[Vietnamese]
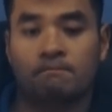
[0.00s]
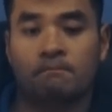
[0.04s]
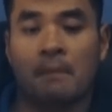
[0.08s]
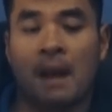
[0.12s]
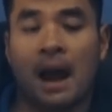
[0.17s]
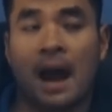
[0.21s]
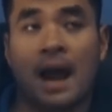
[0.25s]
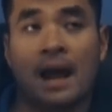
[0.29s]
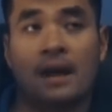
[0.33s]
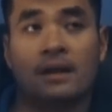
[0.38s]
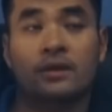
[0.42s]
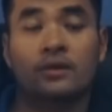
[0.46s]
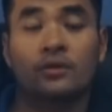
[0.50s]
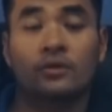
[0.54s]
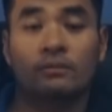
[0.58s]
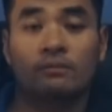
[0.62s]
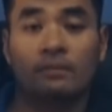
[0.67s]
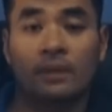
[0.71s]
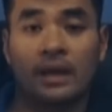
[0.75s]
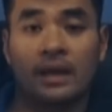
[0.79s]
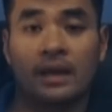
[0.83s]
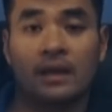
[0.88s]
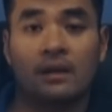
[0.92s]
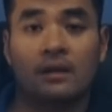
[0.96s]
bà
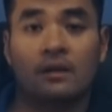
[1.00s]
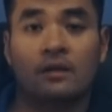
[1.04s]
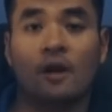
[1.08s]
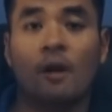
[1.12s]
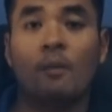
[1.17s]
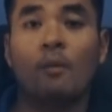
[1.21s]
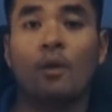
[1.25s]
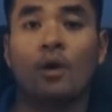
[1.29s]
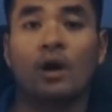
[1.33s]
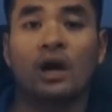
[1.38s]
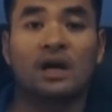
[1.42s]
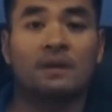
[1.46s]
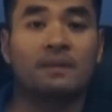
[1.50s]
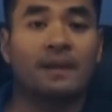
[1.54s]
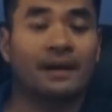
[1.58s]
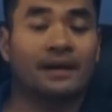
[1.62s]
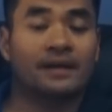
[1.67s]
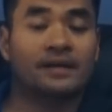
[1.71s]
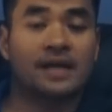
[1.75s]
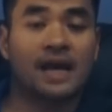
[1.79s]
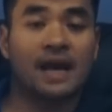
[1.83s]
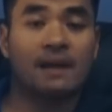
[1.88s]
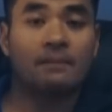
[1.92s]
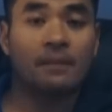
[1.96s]
mì có một người
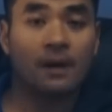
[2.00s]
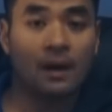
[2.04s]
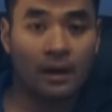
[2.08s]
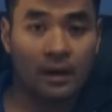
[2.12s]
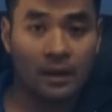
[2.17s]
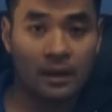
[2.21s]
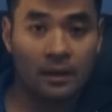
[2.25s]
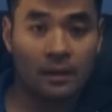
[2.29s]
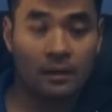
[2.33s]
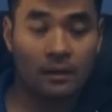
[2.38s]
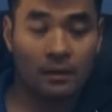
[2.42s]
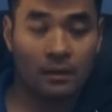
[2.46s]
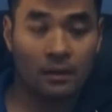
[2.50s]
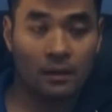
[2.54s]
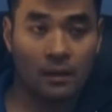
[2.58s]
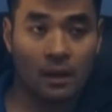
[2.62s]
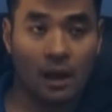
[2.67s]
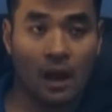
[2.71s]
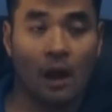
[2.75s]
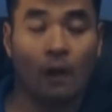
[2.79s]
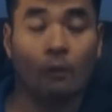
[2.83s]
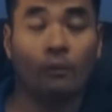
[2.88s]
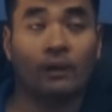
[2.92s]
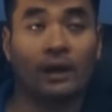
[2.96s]
bạn trai mới
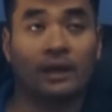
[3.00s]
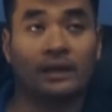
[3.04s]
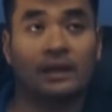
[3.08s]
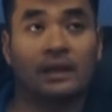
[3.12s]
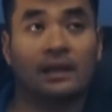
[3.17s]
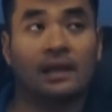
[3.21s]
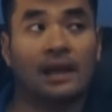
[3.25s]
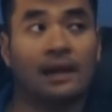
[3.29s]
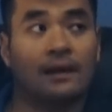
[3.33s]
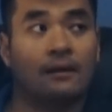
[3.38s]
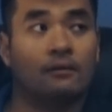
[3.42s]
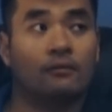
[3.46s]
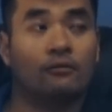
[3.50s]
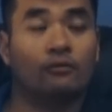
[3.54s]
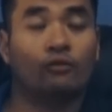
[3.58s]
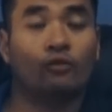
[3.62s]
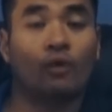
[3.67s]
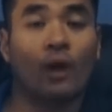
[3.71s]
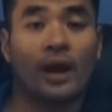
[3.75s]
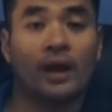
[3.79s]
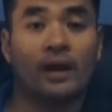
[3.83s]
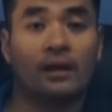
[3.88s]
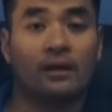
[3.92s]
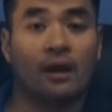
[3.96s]
ông này tên là
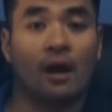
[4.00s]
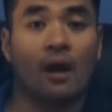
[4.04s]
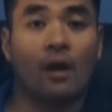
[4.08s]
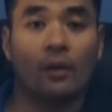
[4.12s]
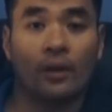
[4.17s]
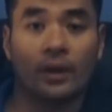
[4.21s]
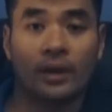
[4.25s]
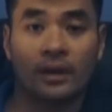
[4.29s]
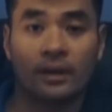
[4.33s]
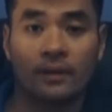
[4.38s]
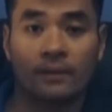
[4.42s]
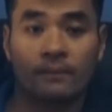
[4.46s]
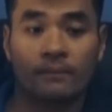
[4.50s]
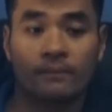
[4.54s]
Ryan Hoy